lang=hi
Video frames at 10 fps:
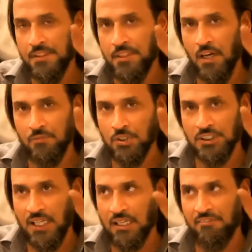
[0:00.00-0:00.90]
दिस इज नॉट
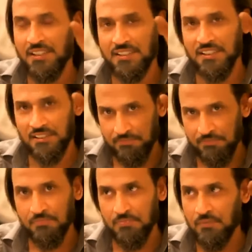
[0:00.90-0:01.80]
बट सेक्रीफाइस
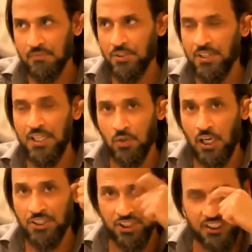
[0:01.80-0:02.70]
यू नीड
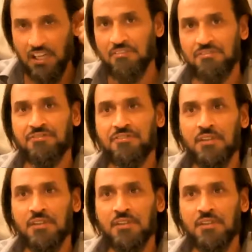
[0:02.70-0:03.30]
टू कट योर